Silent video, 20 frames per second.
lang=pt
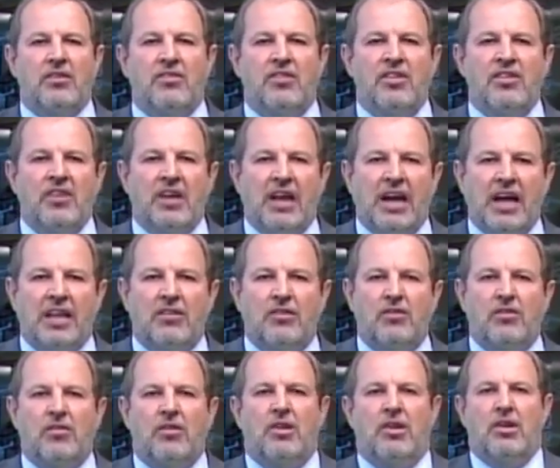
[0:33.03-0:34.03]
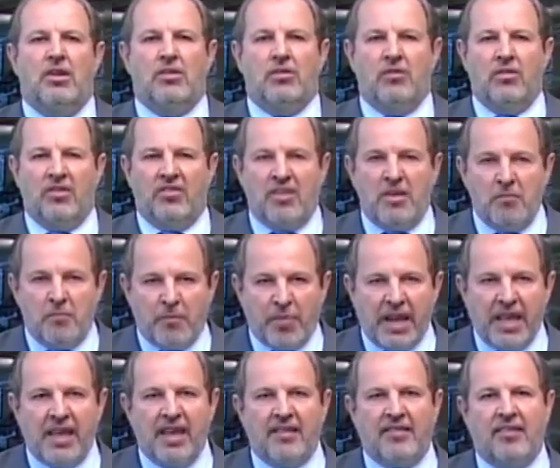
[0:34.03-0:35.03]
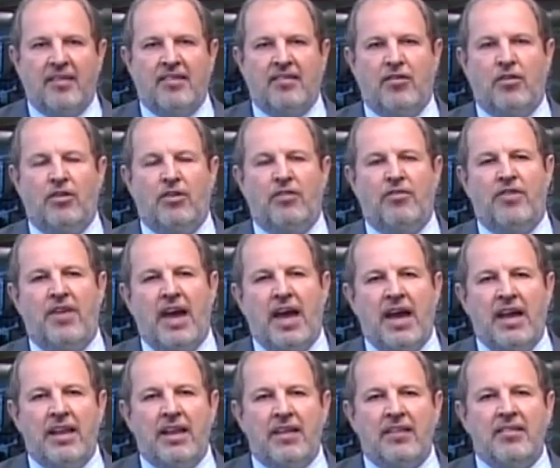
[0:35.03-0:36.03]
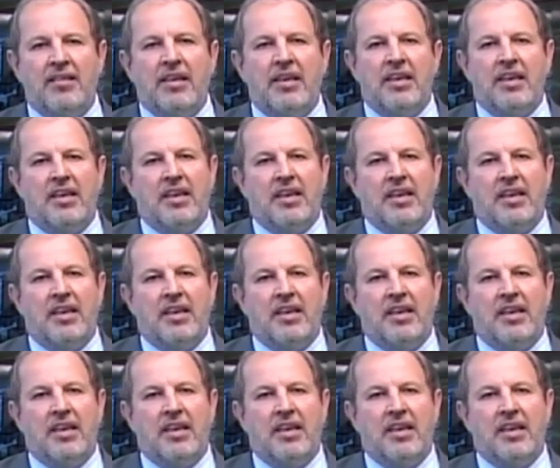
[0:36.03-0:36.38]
Sindicato das empresas rodoviárias